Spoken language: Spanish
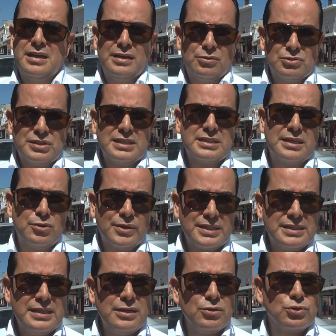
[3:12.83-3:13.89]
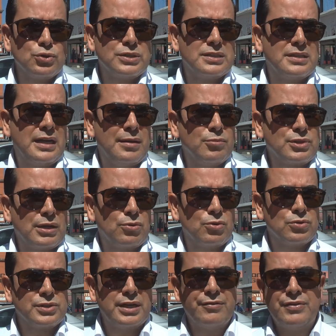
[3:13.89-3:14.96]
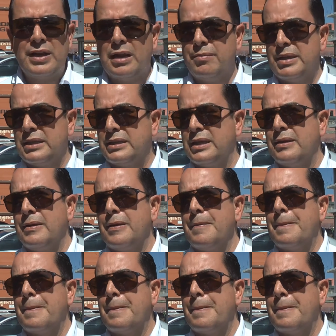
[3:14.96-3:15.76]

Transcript: Entonces creo que sí, nosotros daremos a conocer finalmente,